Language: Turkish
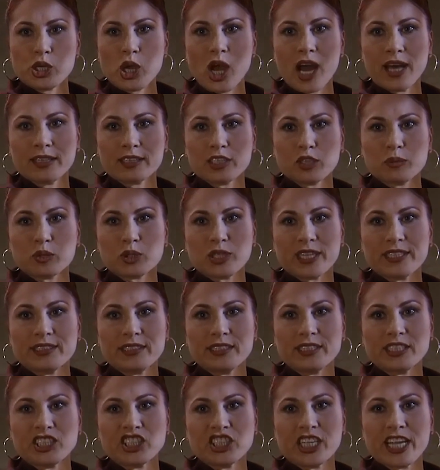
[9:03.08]
Şu anda bu
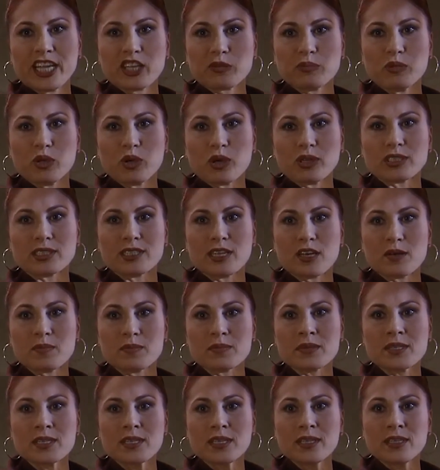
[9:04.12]
tetiği
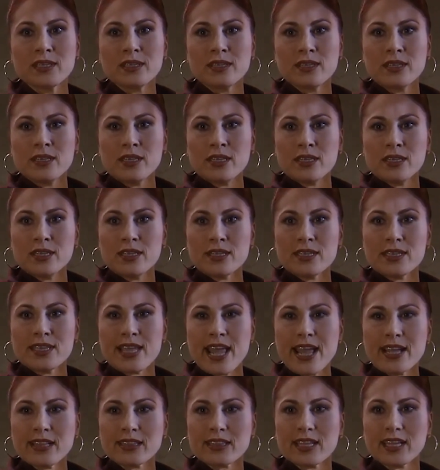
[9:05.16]
çekmiyorsam...
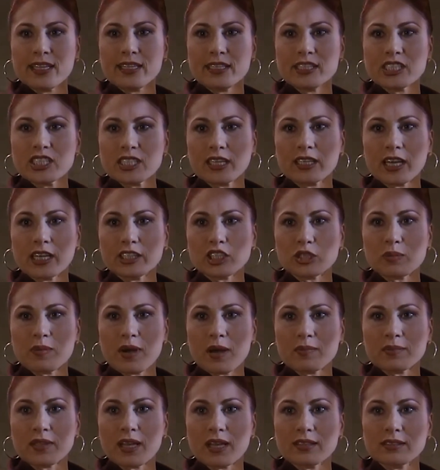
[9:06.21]
...tek nedeni sana
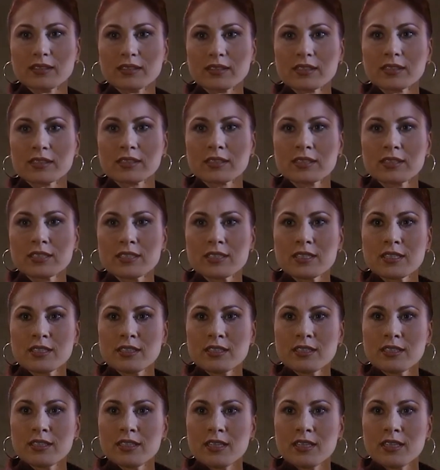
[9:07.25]
acımamdandır.